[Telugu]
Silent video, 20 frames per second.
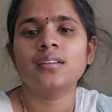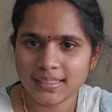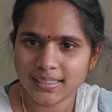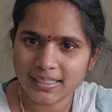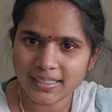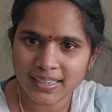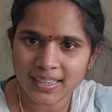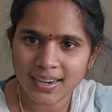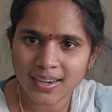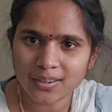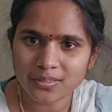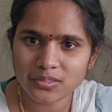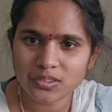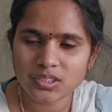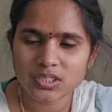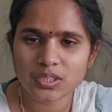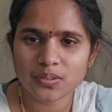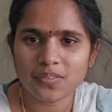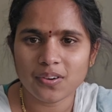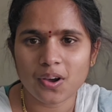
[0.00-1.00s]
ఈ నెల
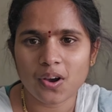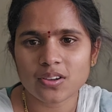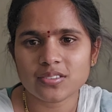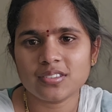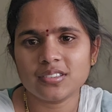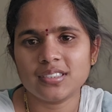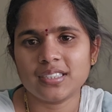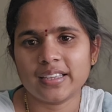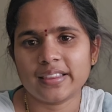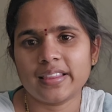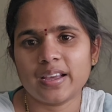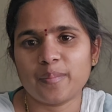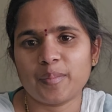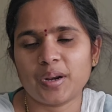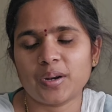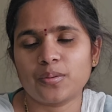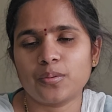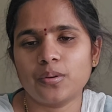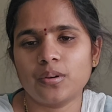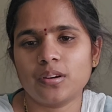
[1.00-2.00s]
నుంచి వ్లాగ్స్ చేద్దాం
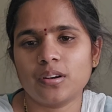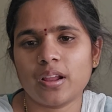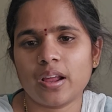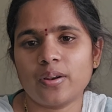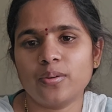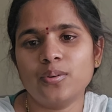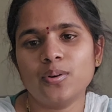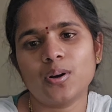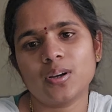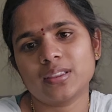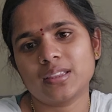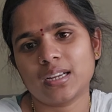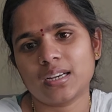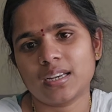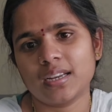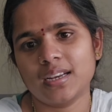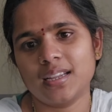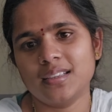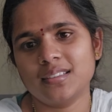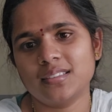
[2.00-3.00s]
అనుకుంటున్నాను ఒక
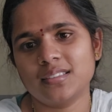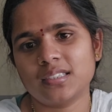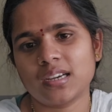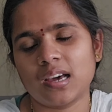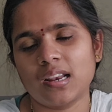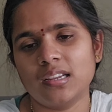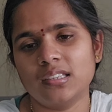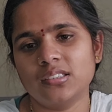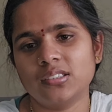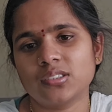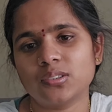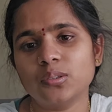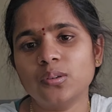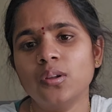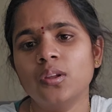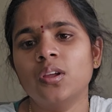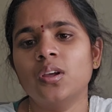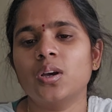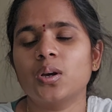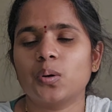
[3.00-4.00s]
థర్టీ డేస్ ఛాలెంజ్
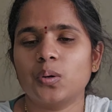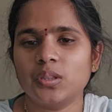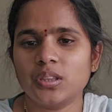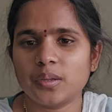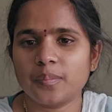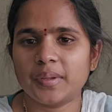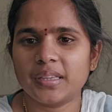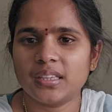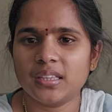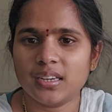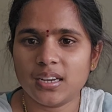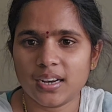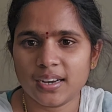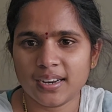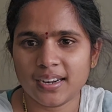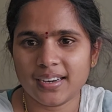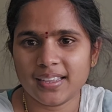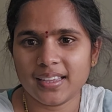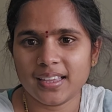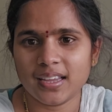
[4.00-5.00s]
కొంతమంది
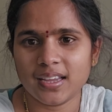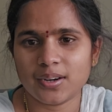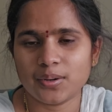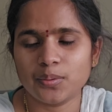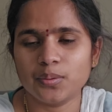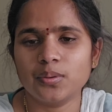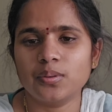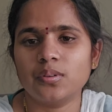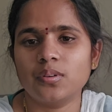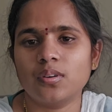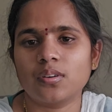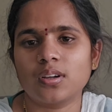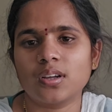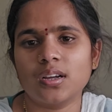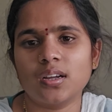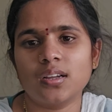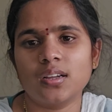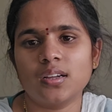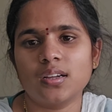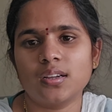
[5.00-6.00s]
నన్ను అడిగారు
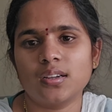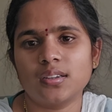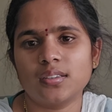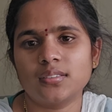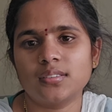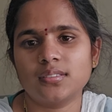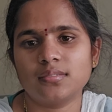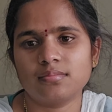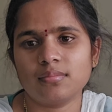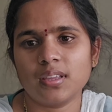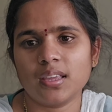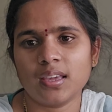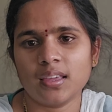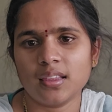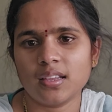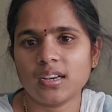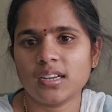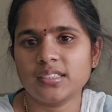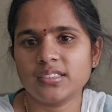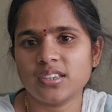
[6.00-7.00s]
ఒక
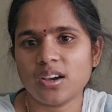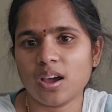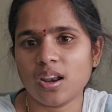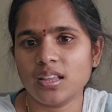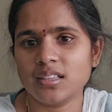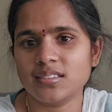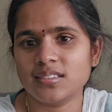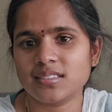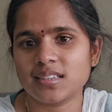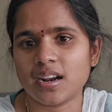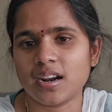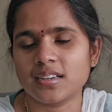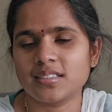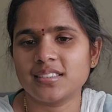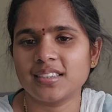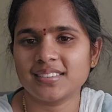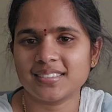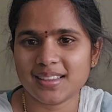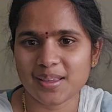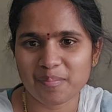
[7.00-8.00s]
ఏదన్నా ఛాలెంజ్ స్టార్ట్
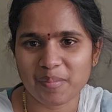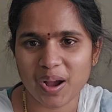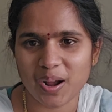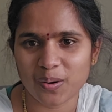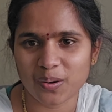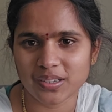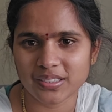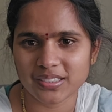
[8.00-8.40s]
చేస్తే మాకు కూడా